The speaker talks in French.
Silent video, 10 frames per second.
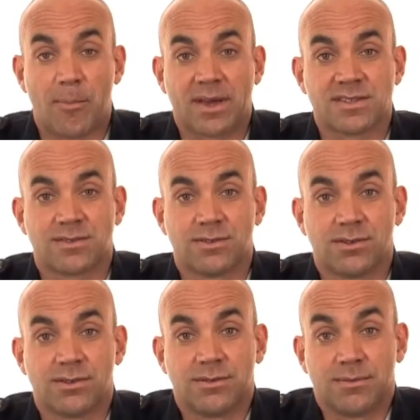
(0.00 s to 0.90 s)
parce
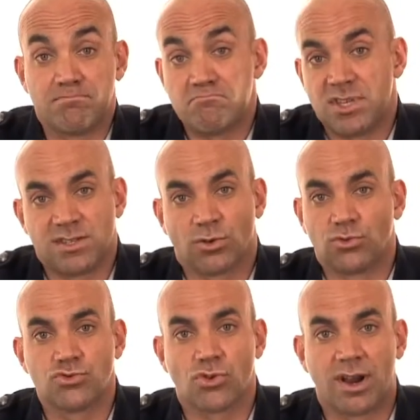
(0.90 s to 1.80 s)
qu'ils seront
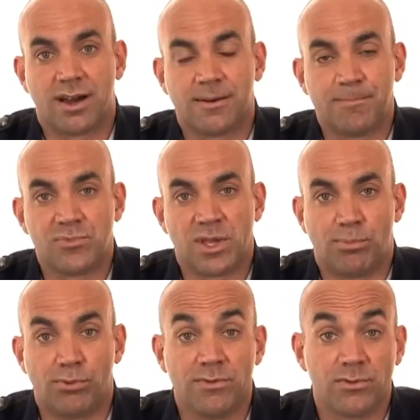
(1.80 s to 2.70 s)
toujours là, et
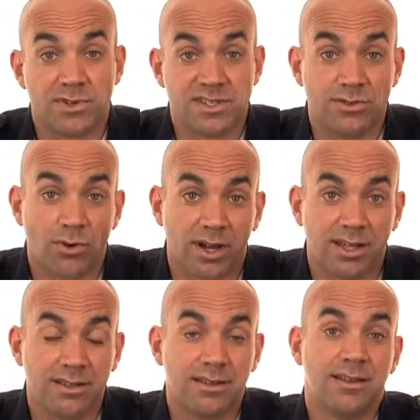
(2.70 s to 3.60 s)
plus vous les
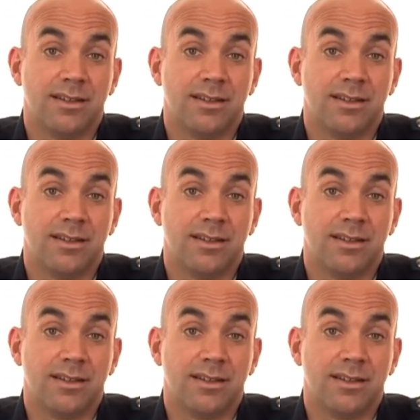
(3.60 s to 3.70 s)
ignorez,